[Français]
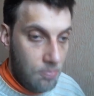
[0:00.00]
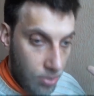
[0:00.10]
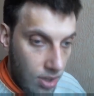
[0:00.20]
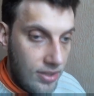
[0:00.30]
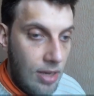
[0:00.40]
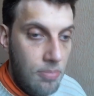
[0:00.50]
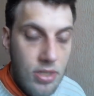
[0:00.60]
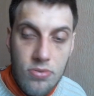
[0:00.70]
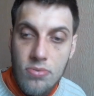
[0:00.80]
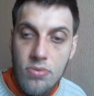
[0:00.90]
pour leur
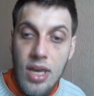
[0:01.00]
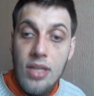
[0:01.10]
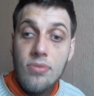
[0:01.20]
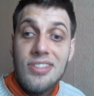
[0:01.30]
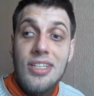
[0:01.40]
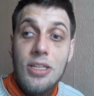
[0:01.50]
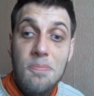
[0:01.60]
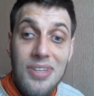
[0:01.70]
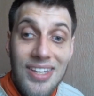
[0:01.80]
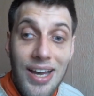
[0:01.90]
taper dessus. Et donc,
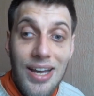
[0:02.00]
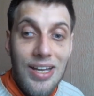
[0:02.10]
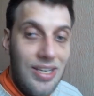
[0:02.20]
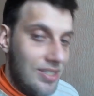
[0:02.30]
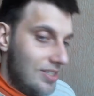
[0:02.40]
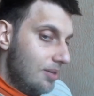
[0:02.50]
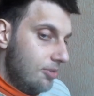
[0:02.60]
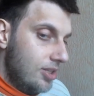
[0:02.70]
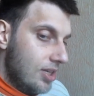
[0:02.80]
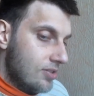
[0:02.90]
Céline Pina, c'est un
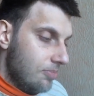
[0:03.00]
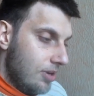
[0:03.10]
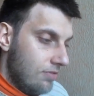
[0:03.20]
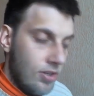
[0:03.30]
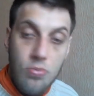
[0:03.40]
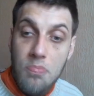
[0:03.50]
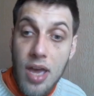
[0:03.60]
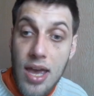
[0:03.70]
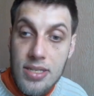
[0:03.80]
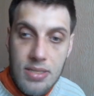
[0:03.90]
bon exemple. Elle vient du
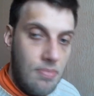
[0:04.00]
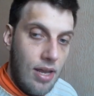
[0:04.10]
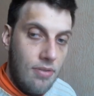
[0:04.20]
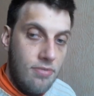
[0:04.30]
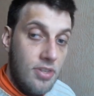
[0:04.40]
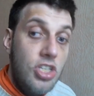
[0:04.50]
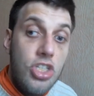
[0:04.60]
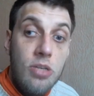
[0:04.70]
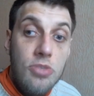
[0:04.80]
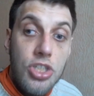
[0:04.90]
PS, mais elle a fini
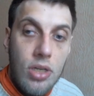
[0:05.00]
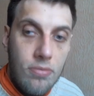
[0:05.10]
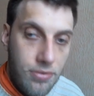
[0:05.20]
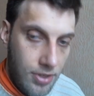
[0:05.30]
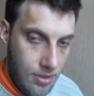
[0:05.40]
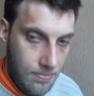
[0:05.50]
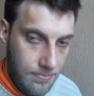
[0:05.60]
chez Michel Onfray.